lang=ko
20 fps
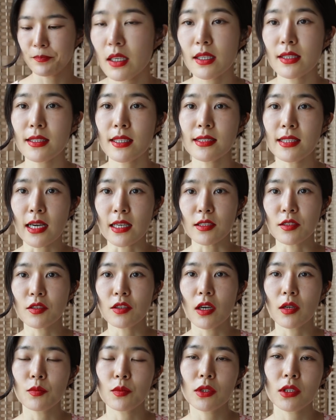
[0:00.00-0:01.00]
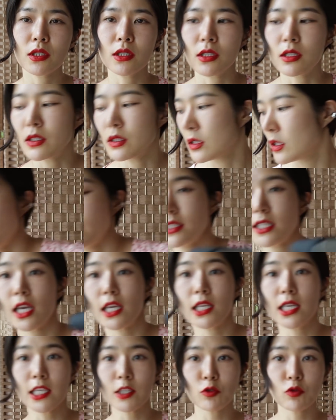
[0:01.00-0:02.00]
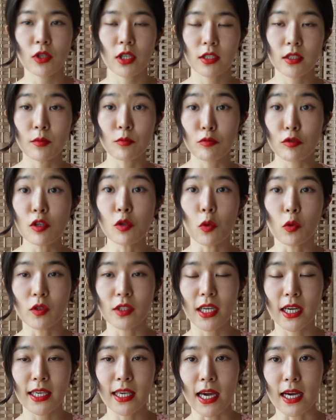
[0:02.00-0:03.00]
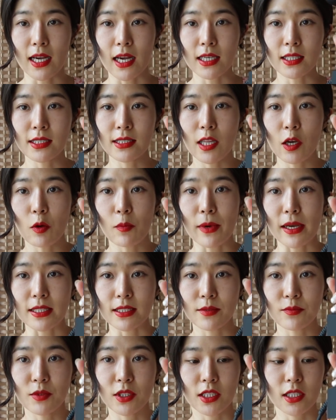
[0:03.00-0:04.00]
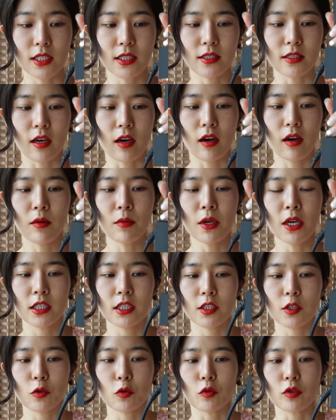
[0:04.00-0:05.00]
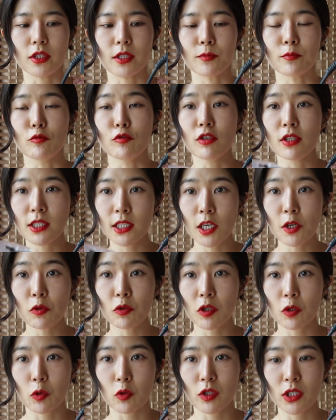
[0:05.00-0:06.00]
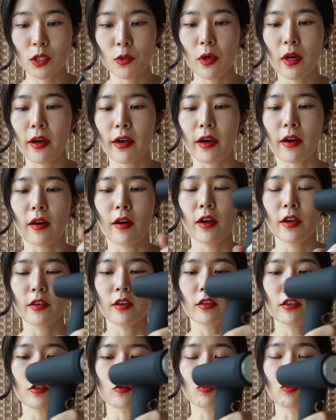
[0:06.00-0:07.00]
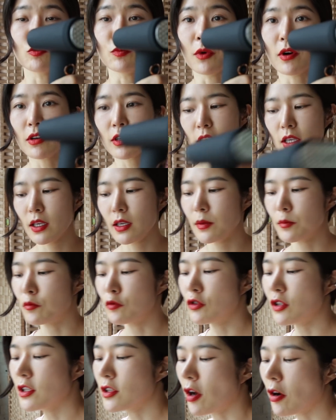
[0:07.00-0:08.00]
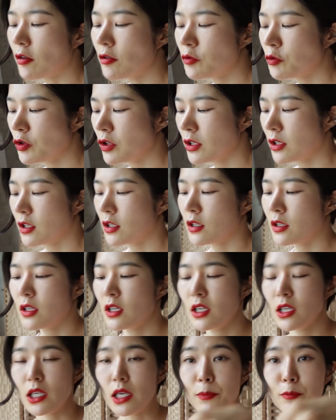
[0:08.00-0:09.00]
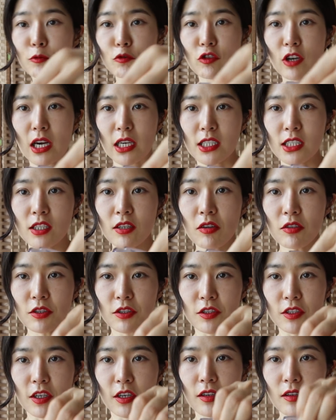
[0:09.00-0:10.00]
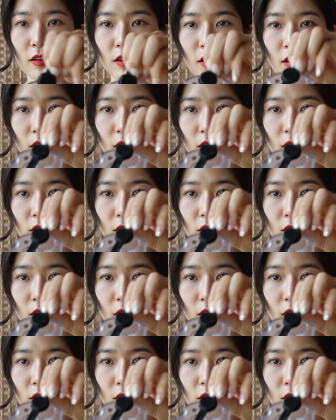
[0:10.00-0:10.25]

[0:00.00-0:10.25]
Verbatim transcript: 일단 장점은 제 기준에서 물 용량이 아까 크다고 말씀드린 점 그리고 이제 물 채우기도 쉬워요. 여기 구멍이 물을 넣을 수 있는 입구가 크거든요.